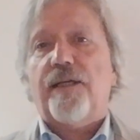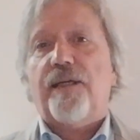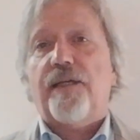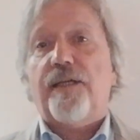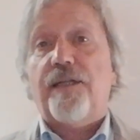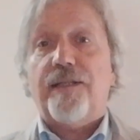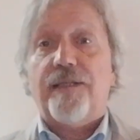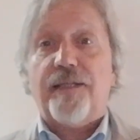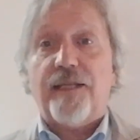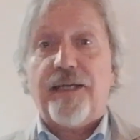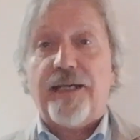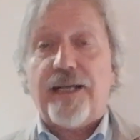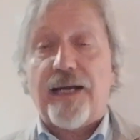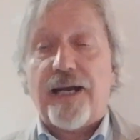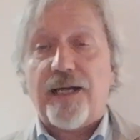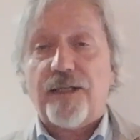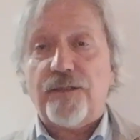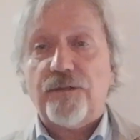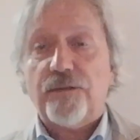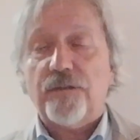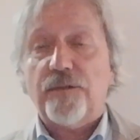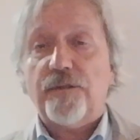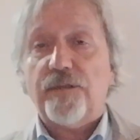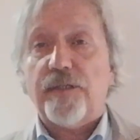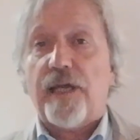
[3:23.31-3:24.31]

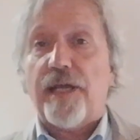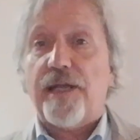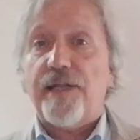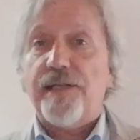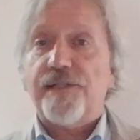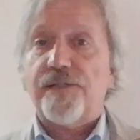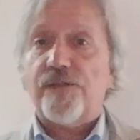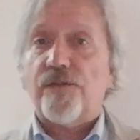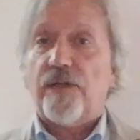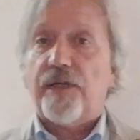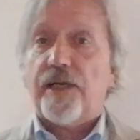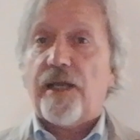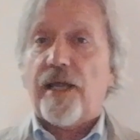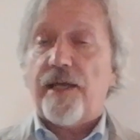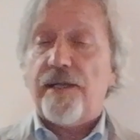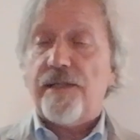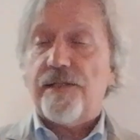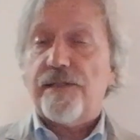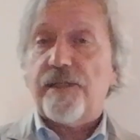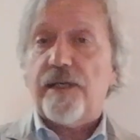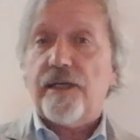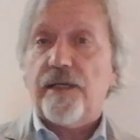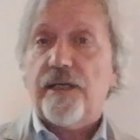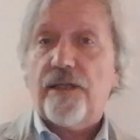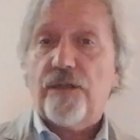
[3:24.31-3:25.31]
integrato e,
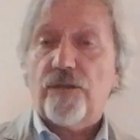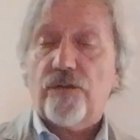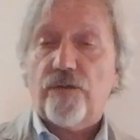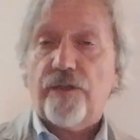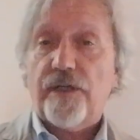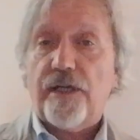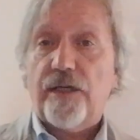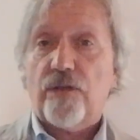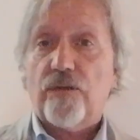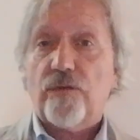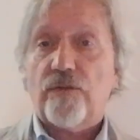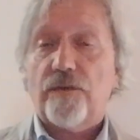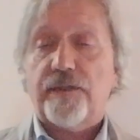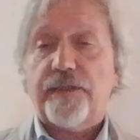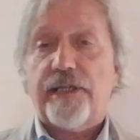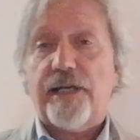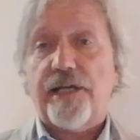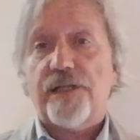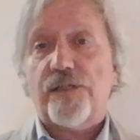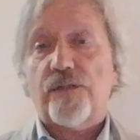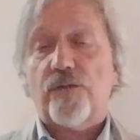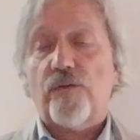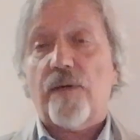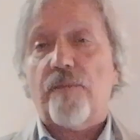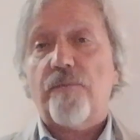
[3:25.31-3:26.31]
inserito nel
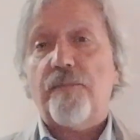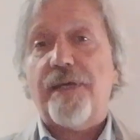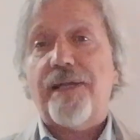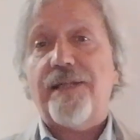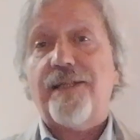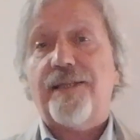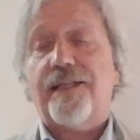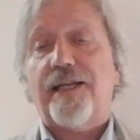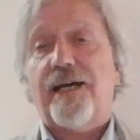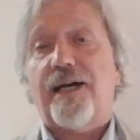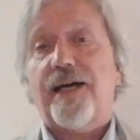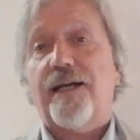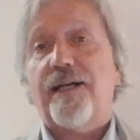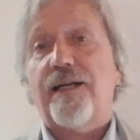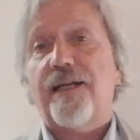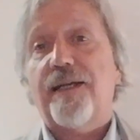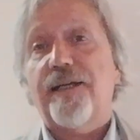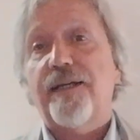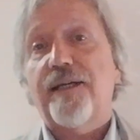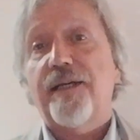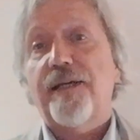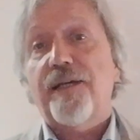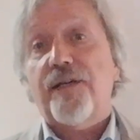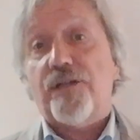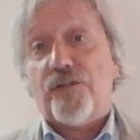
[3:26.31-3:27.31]
contesto
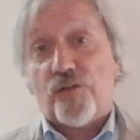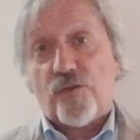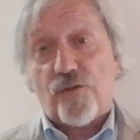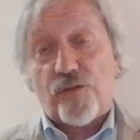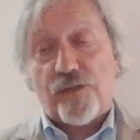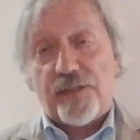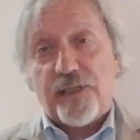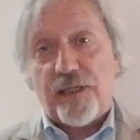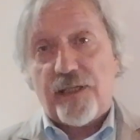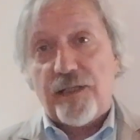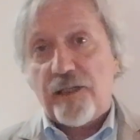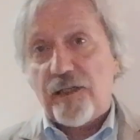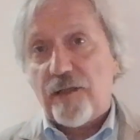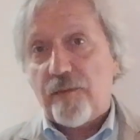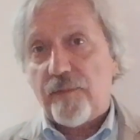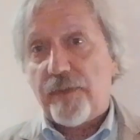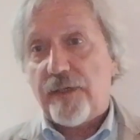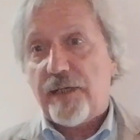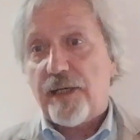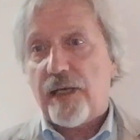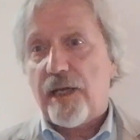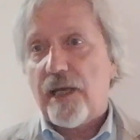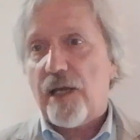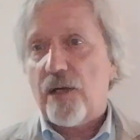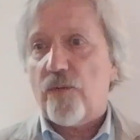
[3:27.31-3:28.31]
ambientale
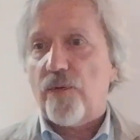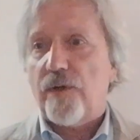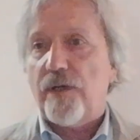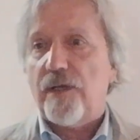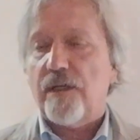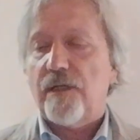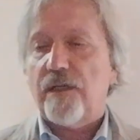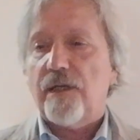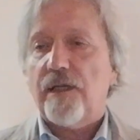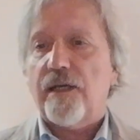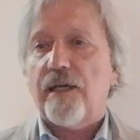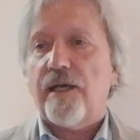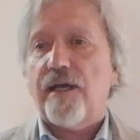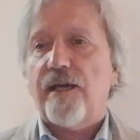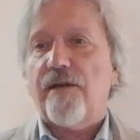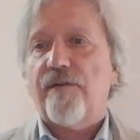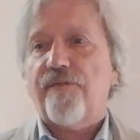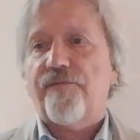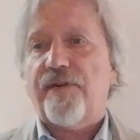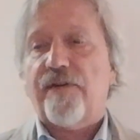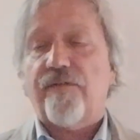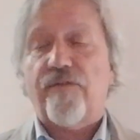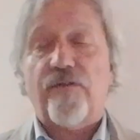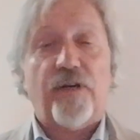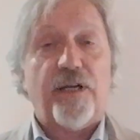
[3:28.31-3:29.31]
sostenibile e quindi eh,
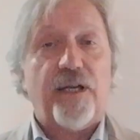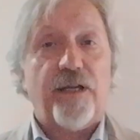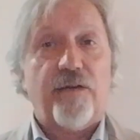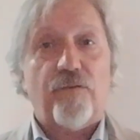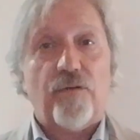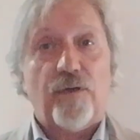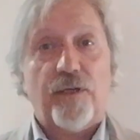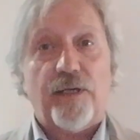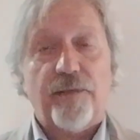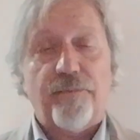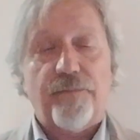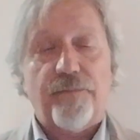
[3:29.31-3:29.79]
favorevole.